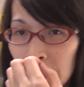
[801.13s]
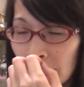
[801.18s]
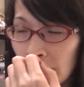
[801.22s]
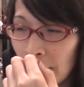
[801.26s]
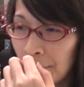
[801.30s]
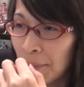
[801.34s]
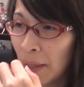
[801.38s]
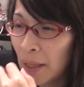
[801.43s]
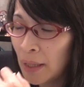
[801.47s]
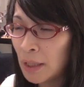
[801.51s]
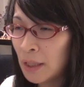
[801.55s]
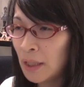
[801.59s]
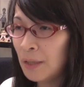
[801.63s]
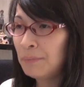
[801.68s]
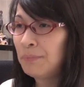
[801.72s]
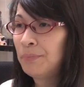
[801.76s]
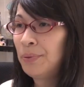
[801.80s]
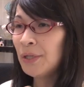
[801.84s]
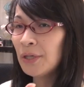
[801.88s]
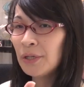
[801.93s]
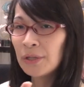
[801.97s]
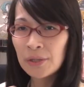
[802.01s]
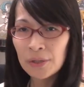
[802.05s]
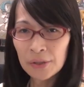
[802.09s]
るのは
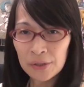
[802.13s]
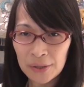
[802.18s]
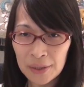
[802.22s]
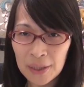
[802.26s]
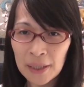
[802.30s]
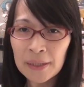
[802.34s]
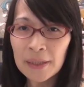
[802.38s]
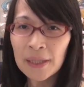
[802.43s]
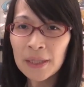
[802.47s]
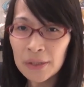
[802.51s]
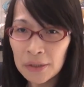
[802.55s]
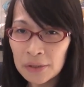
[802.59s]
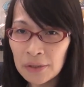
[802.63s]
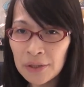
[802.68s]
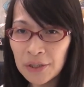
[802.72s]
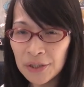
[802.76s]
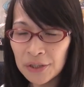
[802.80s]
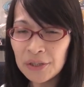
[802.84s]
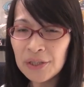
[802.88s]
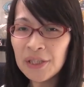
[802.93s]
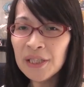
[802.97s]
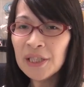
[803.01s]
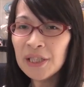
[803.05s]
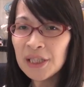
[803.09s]
MacBook ってあったでしょ
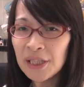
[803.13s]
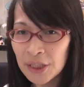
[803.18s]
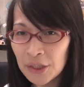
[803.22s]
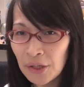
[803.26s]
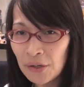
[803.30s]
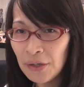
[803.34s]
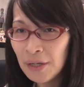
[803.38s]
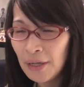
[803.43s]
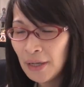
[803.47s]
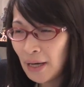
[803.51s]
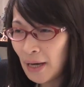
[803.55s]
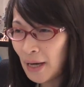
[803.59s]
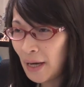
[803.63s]
12インチの